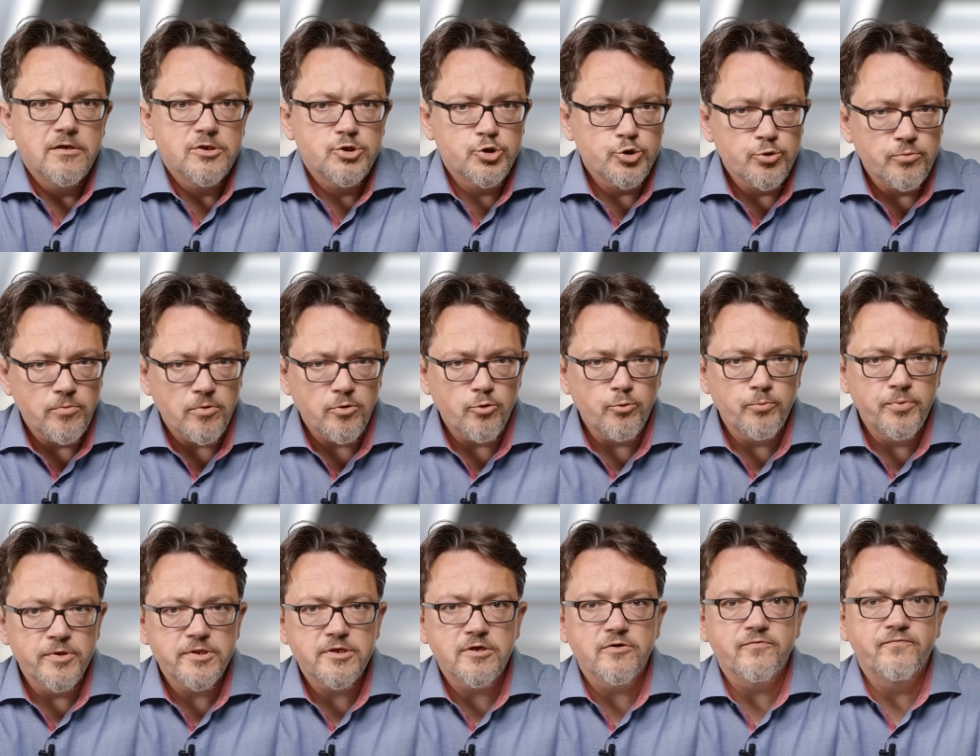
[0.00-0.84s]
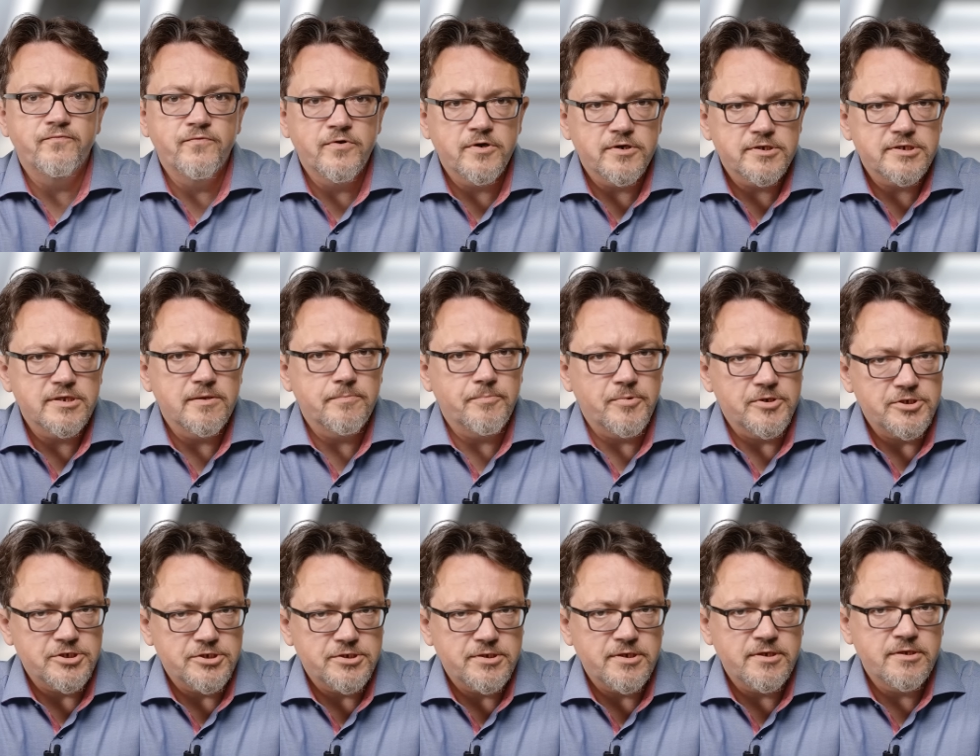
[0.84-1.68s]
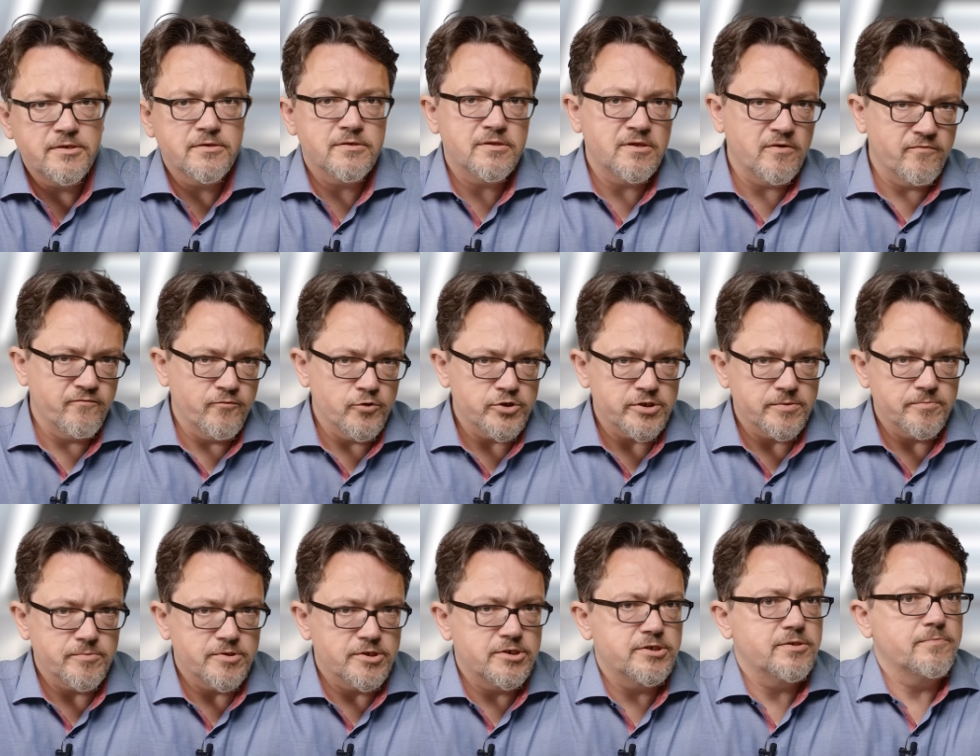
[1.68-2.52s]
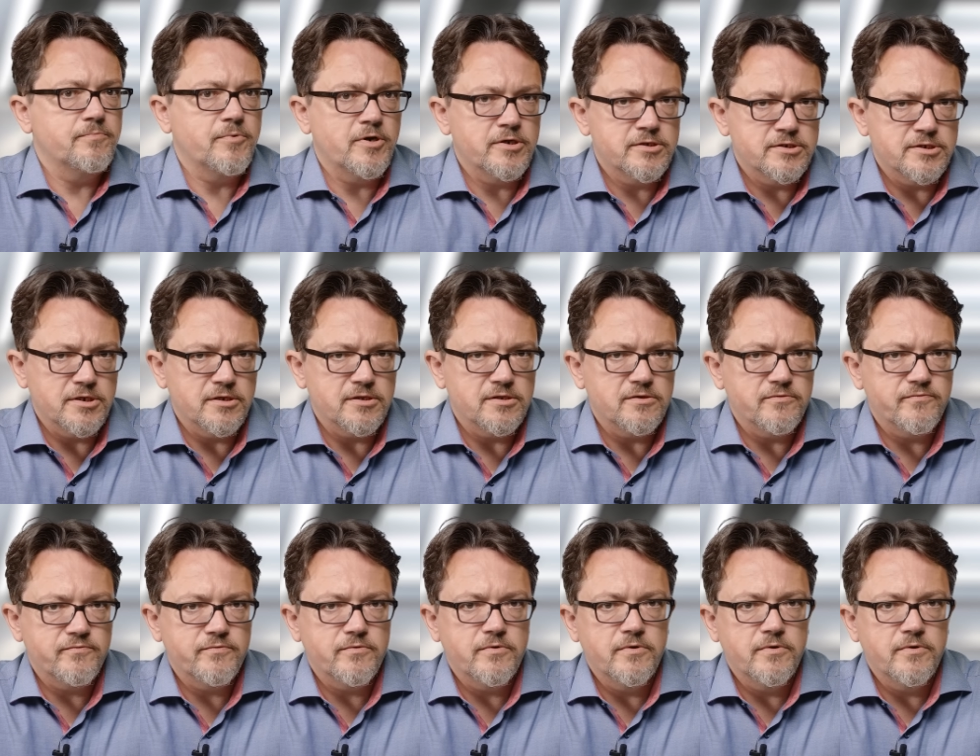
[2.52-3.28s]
Сумма убытков выросла почти на 80%.